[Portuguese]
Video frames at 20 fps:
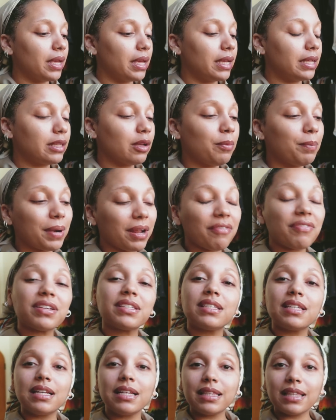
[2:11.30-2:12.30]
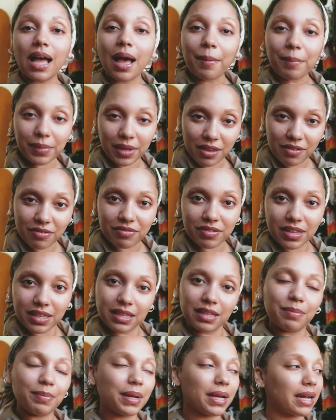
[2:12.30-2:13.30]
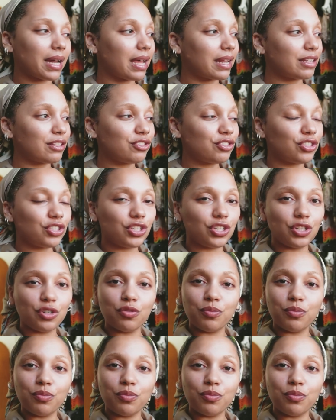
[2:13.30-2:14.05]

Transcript: Então, para facilitar a minha vida e para garantir